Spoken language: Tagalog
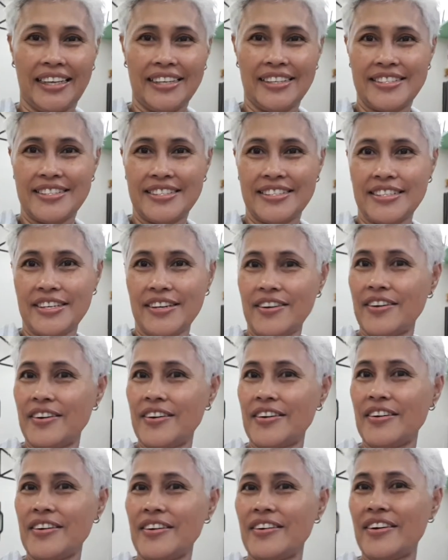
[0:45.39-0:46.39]

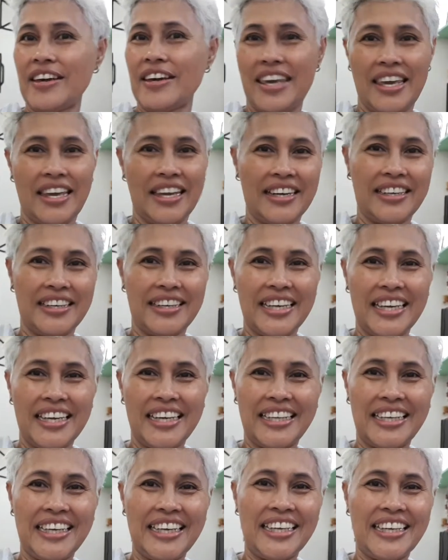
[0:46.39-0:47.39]
So, here
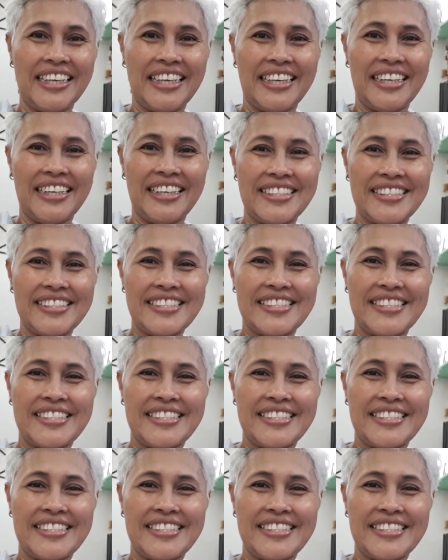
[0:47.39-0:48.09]
it is!